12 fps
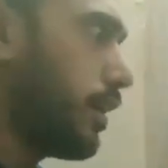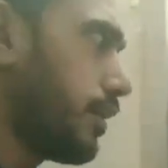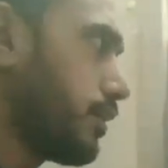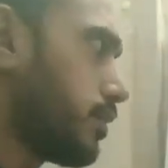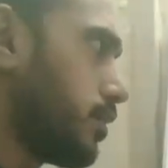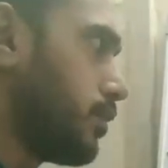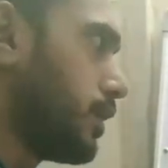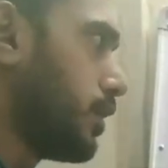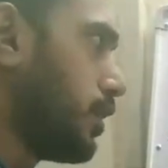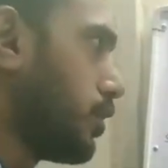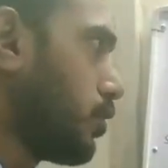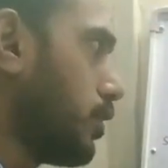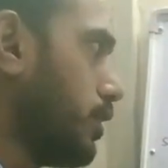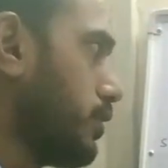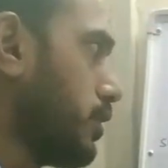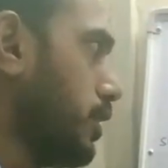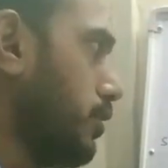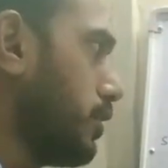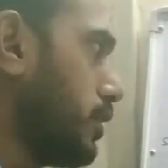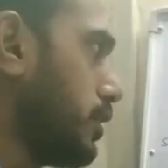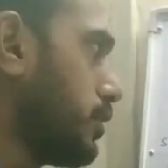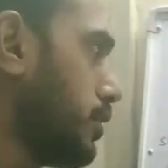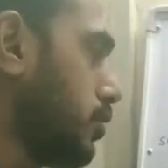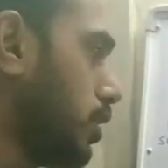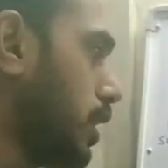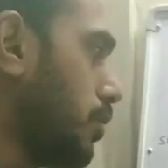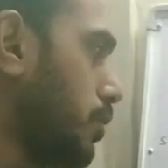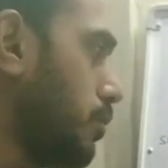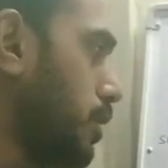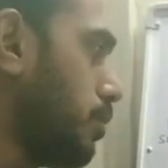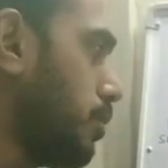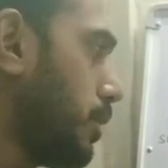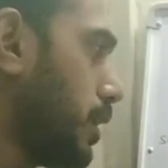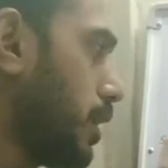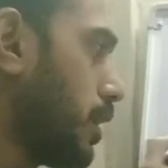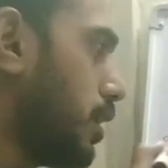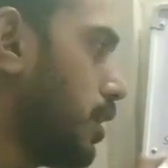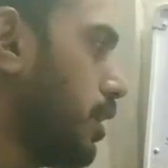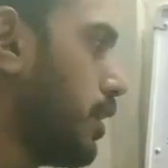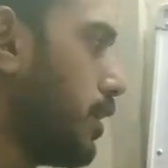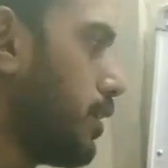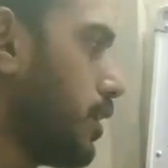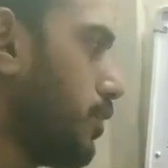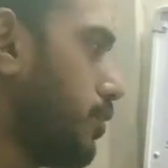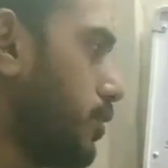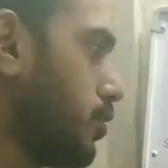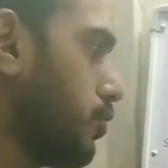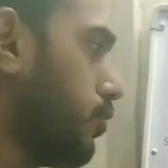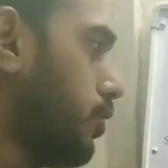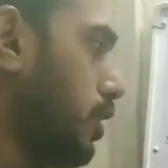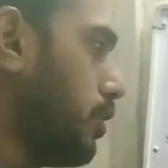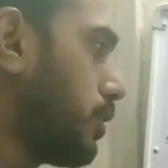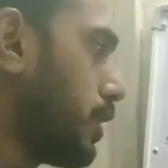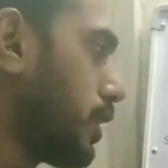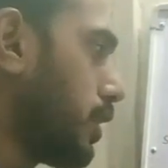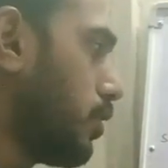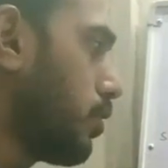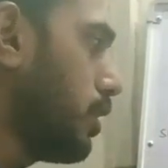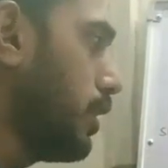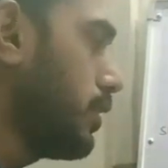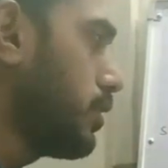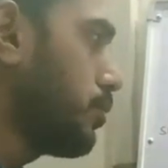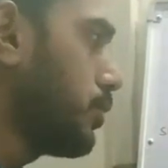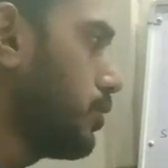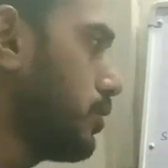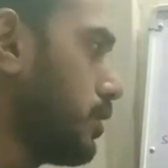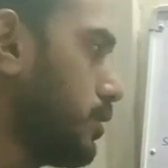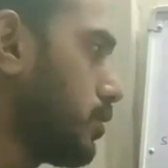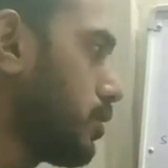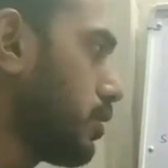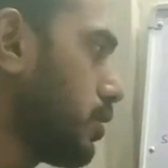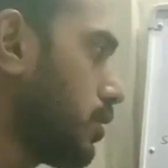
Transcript: डायरेक्शन में तो इसकी वजह से जो एम एम एफ बनेगा या फिर जो फील्ड बनेगा और लेट सपोज दिस